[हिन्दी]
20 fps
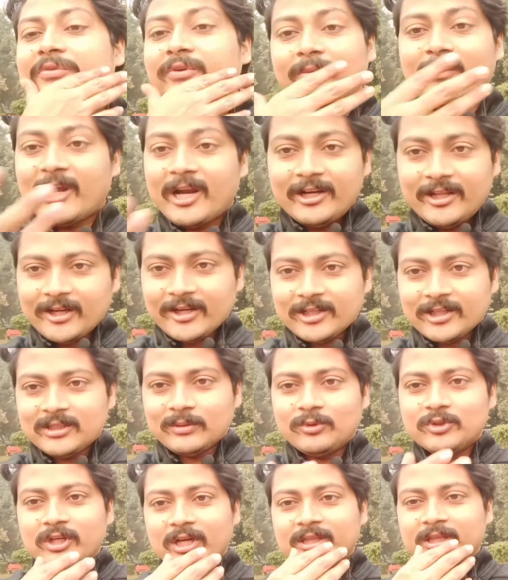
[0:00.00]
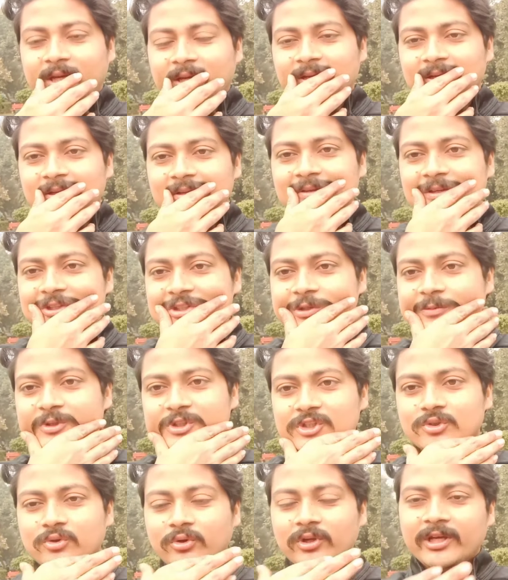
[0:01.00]
फिर हमारा डर खत्म हो जाता है किसी
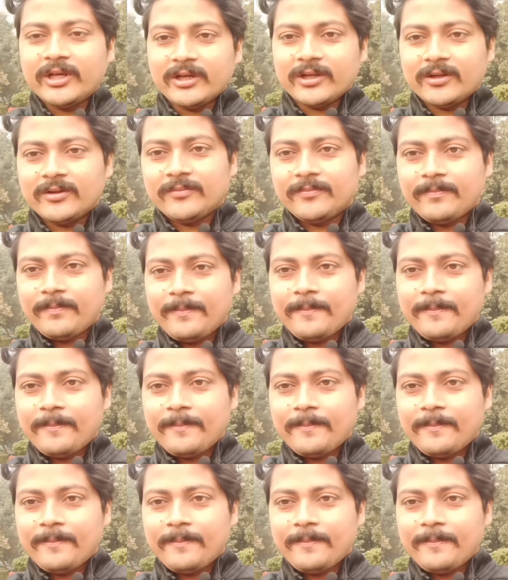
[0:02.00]
भी चीज़ को लेकर